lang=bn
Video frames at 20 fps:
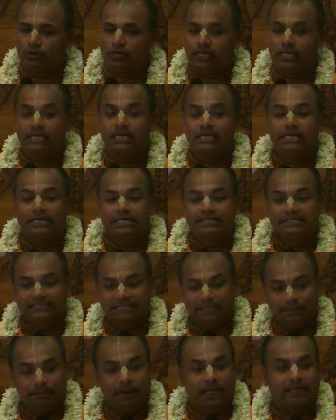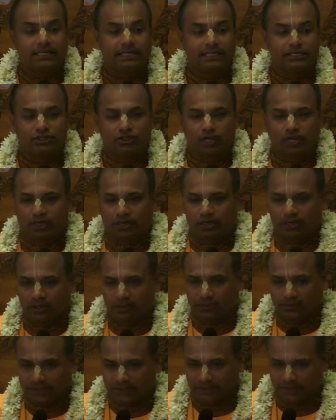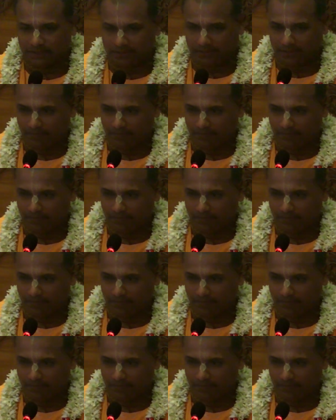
করে জিব্বাটাকে জয় করা উচিত